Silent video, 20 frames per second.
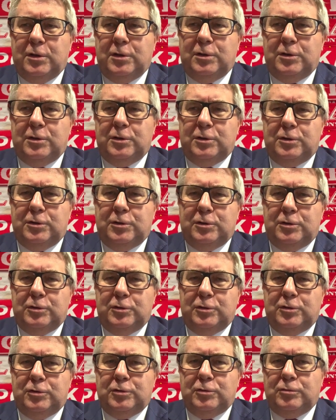
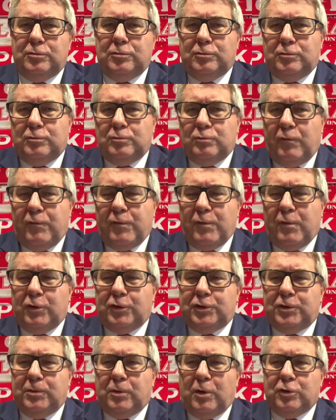yy, mówiło
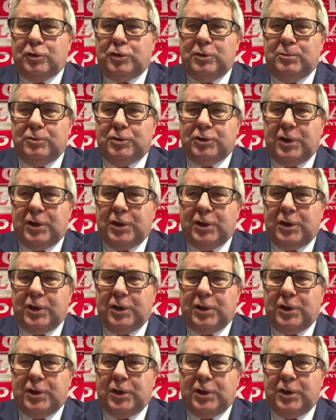się o tym,